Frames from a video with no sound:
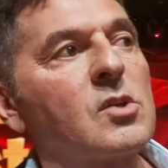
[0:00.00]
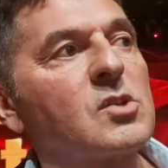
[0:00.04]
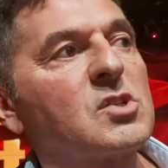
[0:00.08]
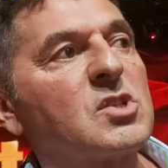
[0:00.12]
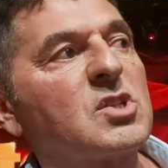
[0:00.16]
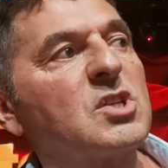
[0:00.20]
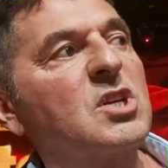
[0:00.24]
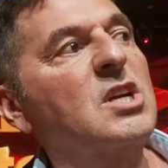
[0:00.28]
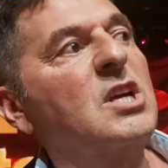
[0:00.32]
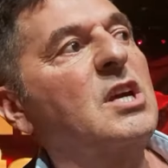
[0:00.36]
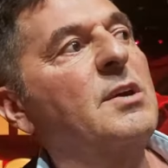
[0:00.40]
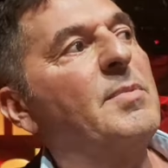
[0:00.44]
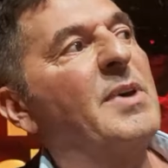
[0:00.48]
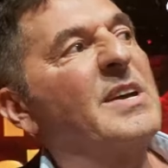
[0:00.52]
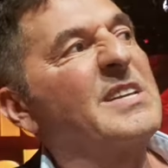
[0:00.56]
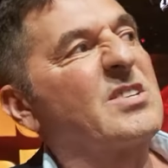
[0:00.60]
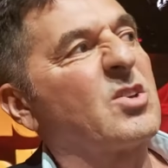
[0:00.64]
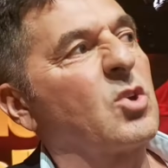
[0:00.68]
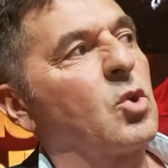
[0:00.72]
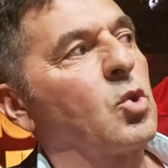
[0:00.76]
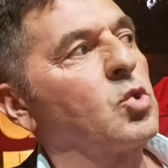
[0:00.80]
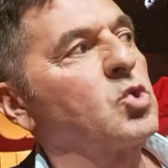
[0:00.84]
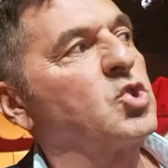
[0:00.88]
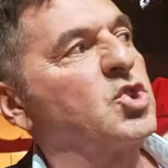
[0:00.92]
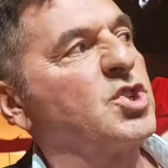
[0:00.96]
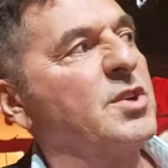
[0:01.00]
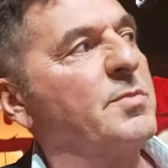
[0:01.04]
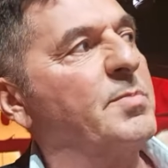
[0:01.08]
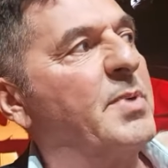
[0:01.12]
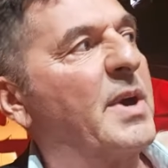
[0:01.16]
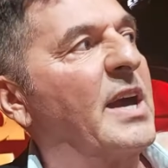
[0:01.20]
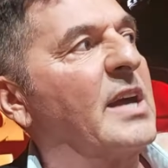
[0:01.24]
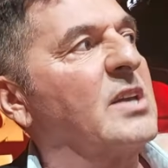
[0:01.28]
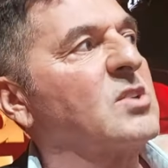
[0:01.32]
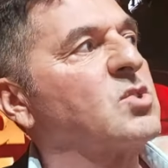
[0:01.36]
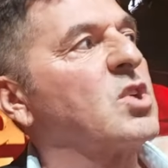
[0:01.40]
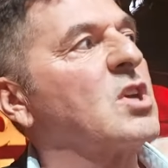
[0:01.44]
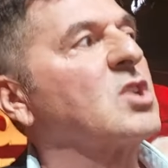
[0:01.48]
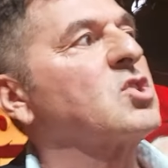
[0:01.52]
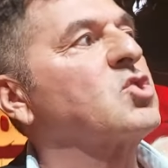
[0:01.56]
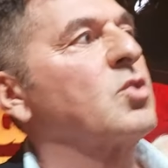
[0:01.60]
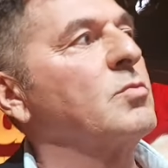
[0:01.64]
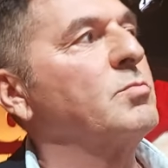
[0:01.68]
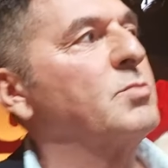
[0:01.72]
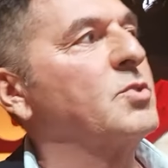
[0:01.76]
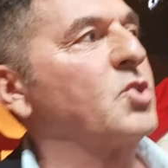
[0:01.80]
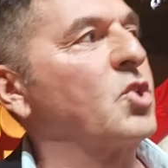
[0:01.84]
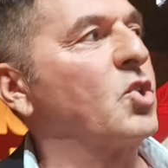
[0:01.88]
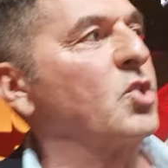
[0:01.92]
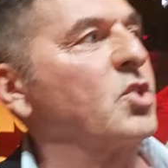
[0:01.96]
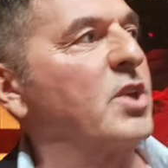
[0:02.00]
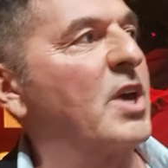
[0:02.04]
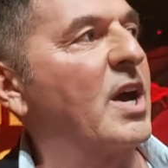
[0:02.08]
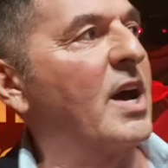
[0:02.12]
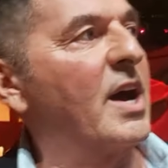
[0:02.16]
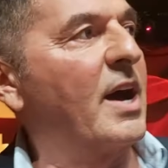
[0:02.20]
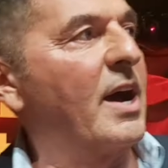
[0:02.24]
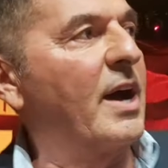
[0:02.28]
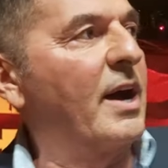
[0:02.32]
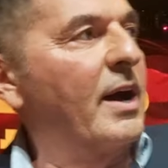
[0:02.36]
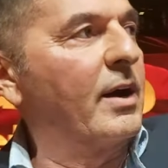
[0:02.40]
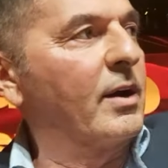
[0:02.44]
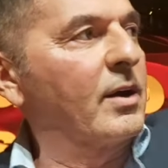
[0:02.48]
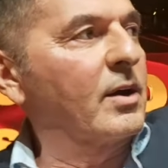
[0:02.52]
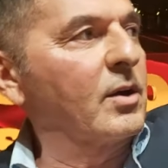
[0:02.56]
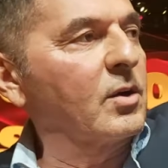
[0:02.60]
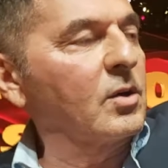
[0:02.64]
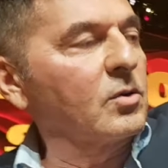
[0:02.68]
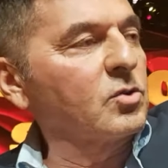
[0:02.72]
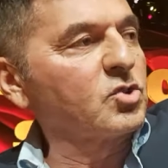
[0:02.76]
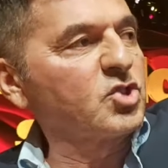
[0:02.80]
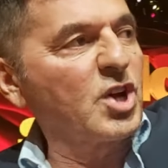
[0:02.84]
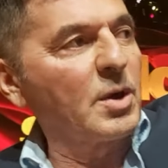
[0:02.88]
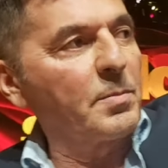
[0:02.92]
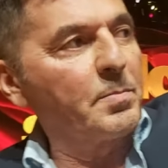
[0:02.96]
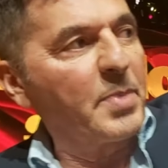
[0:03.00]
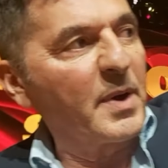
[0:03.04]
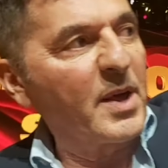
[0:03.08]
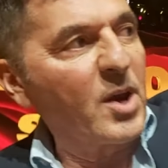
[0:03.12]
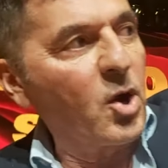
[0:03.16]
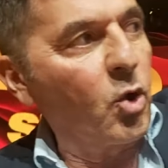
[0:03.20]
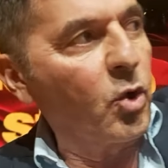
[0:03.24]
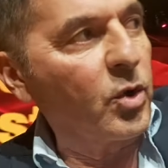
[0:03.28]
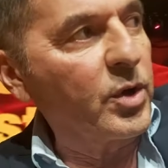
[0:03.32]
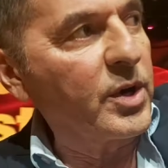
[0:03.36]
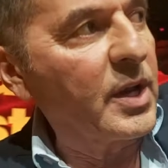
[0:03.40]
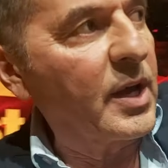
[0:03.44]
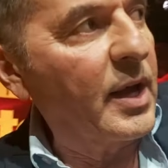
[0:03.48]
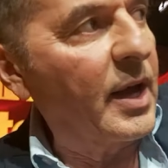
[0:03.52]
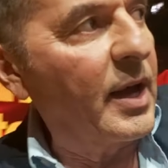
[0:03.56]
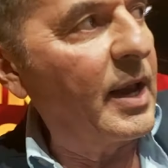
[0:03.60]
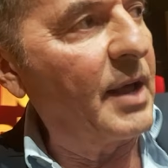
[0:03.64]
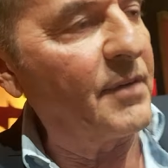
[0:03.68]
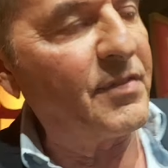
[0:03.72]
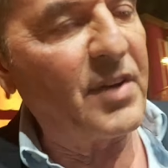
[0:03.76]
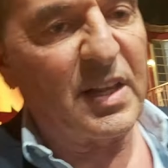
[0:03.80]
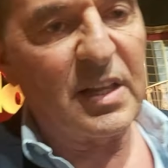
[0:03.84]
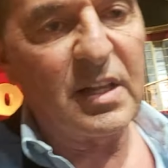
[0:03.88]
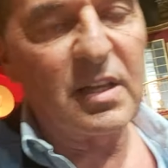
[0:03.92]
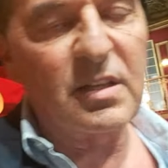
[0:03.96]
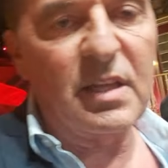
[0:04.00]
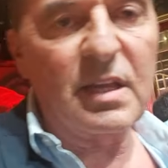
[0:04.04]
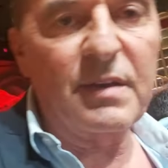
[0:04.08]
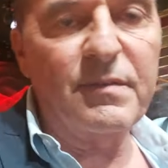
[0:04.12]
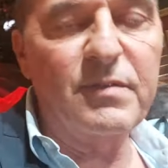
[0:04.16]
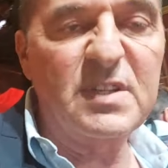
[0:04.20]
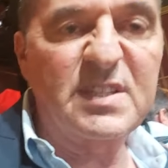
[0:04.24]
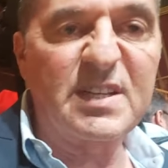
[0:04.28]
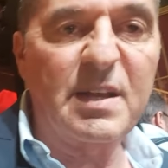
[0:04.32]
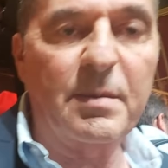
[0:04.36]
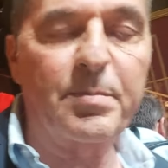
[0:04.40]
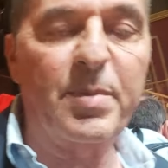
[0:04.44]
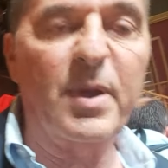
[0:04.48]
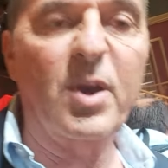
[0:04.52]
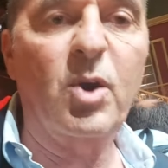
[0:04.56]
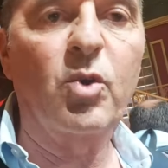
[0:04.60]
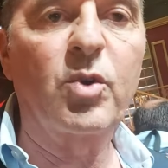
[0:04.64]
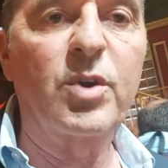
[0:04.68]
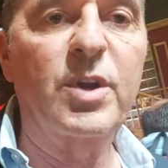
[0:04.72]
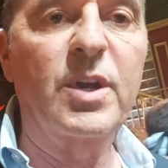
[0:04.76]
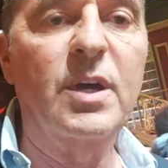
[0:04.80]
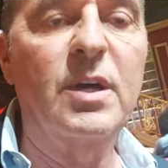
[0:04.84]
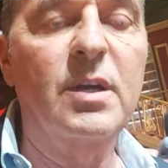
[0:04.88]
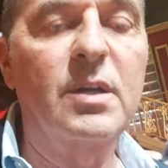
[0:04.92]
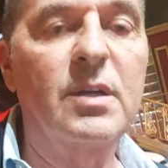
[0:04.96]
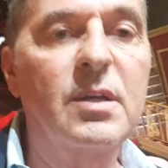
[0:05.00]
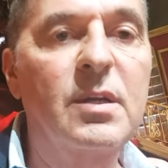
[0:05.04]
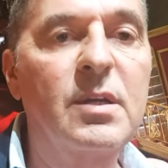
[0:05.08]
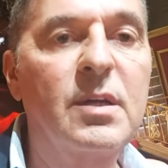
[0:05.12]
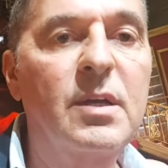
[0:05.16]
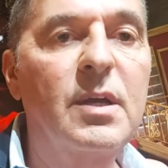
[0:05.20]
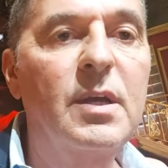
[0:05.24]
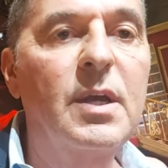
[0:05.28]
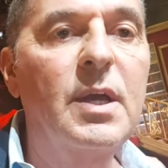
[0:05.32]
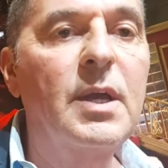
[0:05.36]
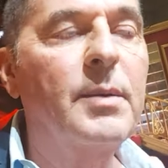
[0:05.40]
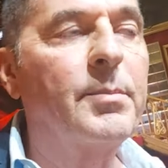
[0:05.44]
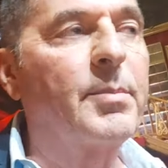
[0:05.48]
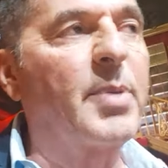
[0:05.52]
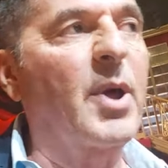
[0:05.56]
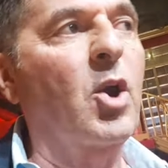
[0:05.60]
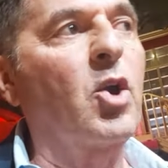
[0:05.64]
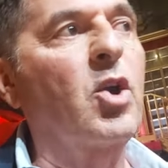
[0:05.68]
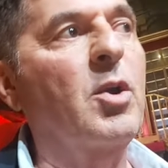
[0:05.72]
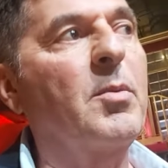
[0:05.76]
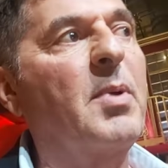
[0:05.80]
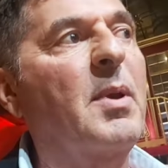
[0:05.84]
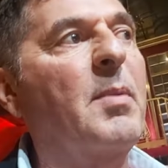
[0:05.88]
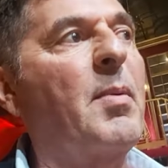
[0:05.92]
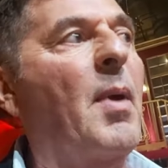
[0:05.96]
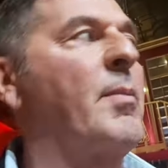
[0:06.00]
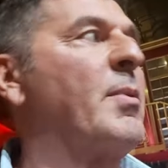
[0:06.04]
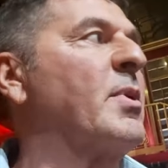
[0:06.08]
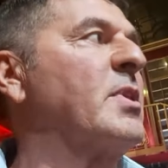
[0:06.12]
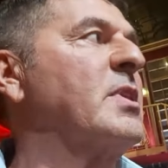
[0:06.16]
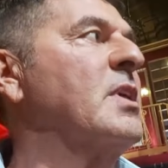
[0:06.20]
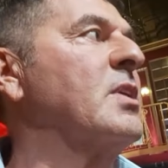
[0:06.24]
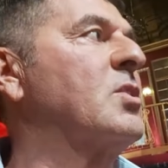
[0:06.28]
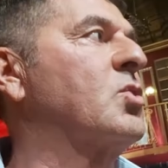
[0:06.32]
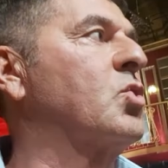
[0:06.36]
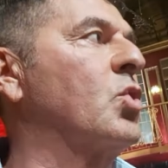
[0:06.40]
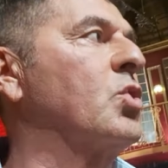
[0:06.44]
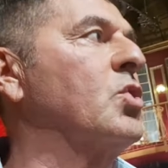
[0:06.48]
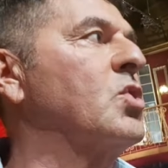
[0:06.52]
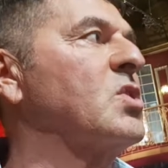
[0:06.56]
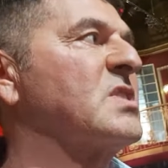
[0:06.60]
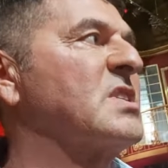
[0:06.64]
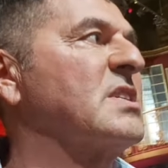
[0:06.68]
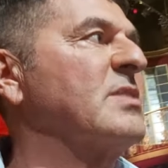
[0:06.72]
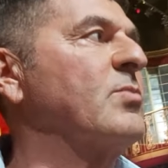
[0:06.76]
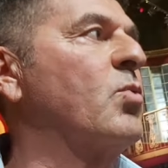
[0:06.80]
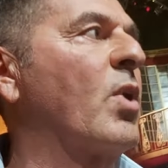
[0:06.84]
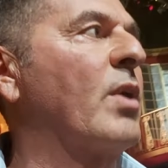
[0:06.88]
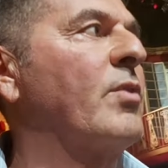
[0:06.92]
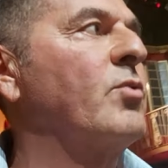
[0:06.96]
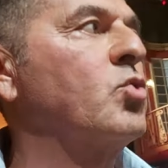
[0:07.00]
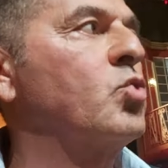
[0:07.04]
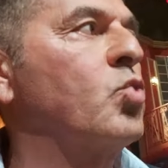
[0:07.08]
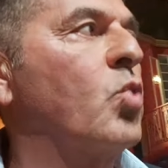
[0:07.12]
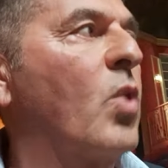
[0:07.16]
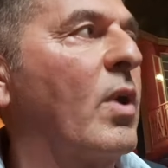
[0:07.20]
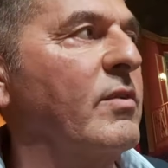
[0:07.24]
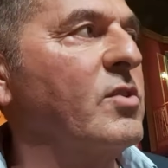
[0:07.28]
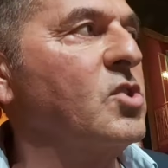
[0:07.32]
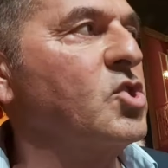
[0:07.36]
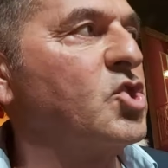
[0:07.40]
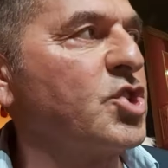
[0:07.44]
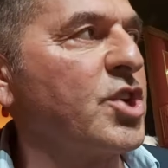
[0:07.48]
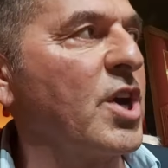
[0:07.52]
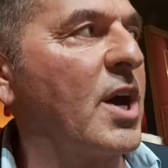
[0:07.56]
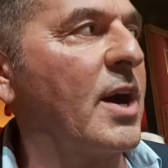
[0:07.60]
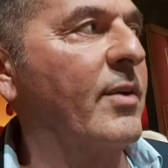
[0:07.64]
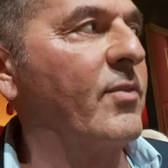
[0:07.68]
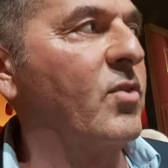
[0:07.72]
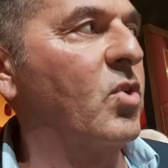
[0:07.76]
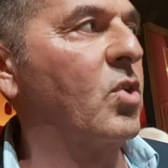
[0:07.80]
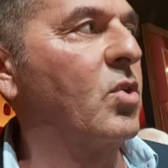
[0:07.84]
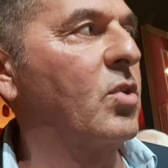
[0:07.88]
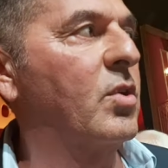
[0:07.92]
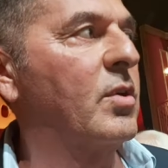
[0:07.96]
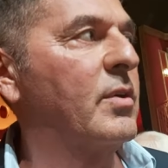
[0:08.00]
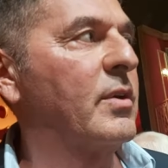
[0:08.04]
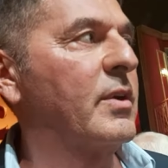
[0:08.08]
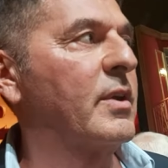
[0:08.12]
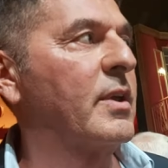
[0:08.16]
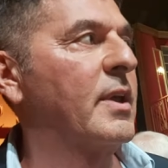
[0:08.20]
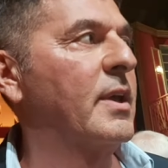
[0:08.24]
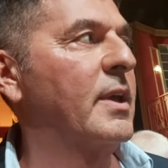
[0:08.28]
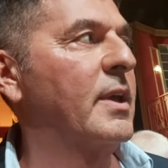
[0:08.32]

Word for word: Sì, ma adesso non ci penso, adesso bisogna... Cioè Peron, hai fatto intervista a Peron? No. Peron prima mi ha detto io e Simone Ventura vinciamo